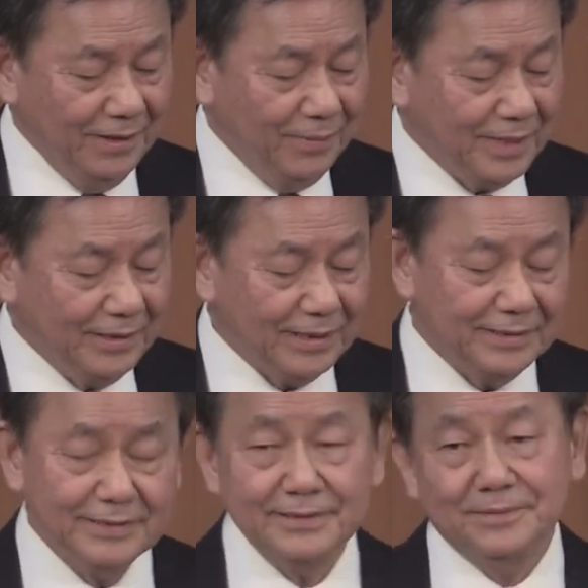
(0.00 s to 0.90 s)
我们看这
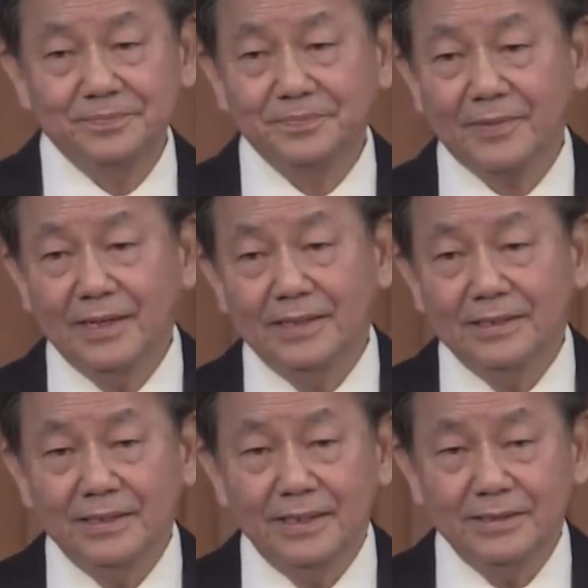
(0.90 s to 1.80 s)
个字，
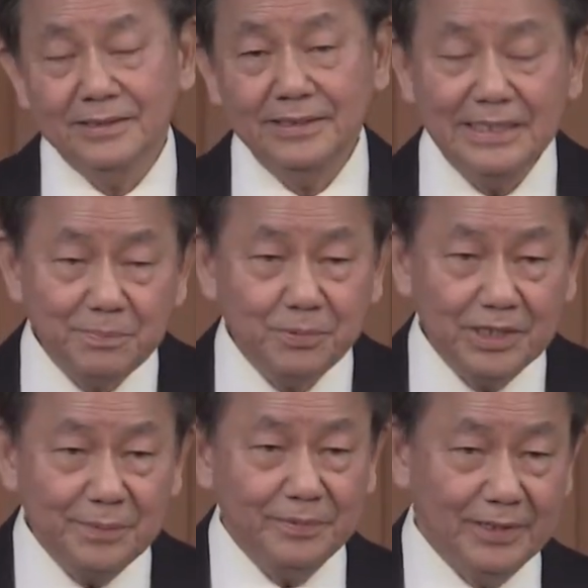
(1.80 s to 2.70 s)
是一步
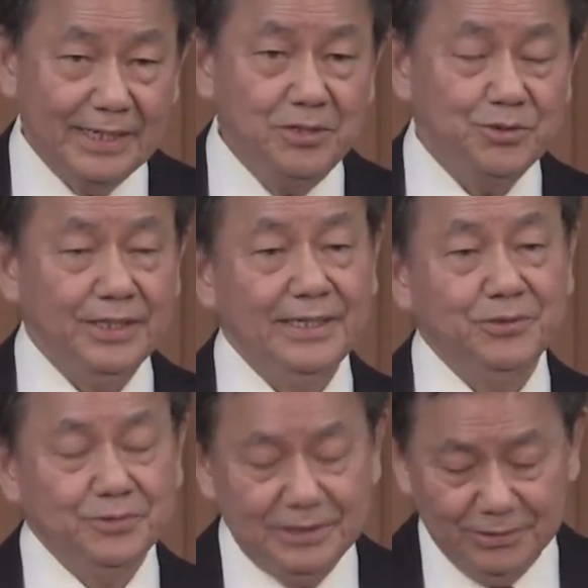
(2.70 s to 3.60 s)
一步的跟随耶
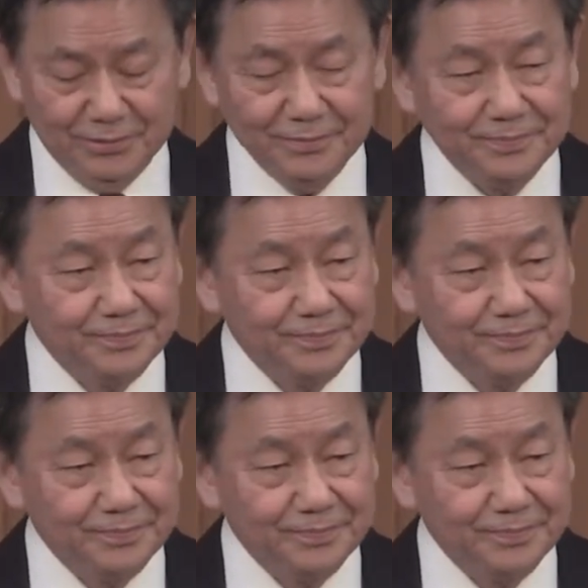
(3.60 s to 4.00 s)
稣基督。